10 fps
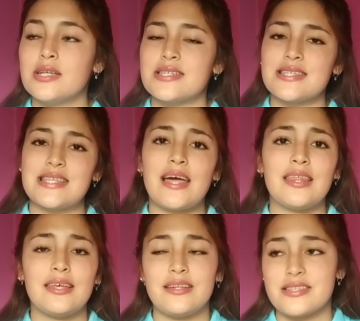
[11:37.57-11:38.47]
ya sea
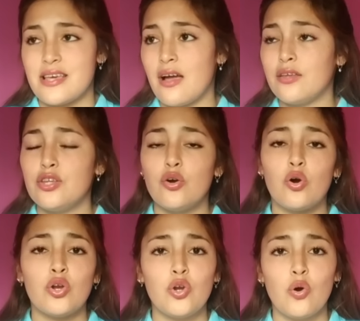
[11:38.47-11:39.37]
de 15
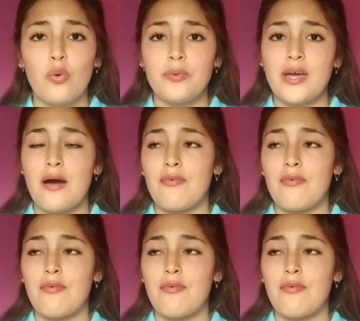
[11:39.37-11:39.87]
años, novias,